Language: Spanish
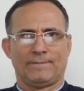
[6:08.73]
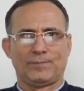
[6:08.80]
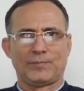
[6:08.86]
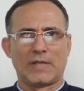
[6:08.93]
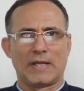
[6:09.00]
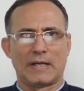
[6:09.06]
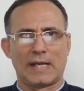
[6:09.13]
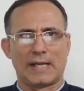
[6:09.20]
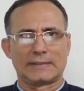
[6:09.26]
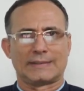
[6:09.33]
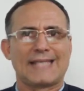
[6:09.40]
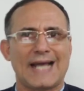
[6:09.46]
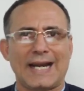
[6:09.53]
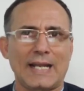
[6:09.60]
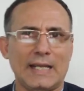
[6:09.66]
de la
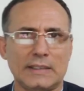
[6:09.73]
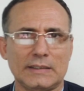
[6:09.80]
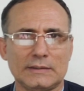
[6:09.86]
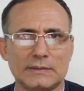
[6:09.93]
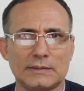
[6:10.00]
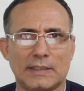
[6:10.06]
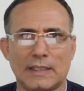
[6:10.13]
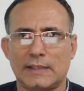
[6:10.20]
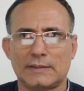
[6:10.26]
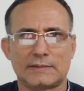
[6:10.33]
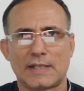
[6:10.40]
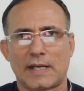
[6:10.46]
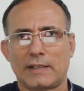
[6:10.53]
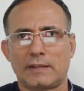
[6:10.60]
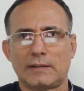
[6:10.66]
Gala que le
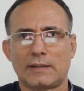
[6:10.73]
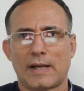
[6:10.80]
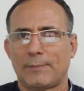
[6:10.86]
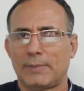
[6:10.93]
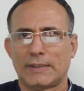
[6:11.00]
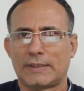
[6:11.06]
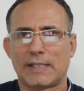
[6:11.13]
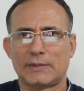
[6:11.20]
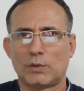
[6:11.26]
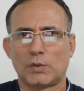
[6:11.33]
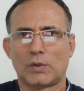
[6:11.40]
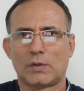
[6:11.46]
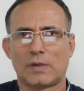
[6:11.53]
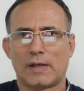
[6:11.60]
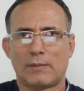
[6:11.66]
están
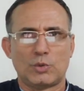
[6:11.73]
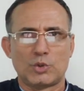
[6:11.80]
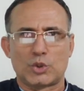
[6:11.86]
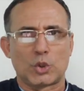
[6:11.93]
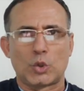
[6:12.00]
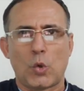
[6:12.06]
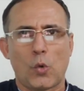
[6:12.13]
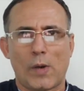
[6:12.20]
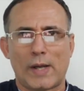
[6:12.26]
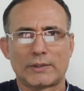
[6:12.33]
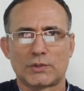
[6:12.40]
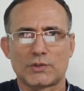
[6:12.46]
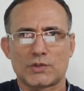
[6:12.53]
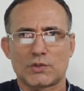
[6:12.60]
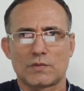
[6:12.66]
aplicando a muchos
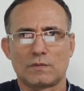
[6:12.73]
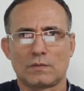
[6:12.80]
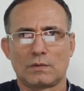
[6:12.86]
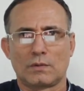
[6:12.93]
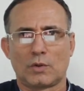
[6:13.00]
cubanos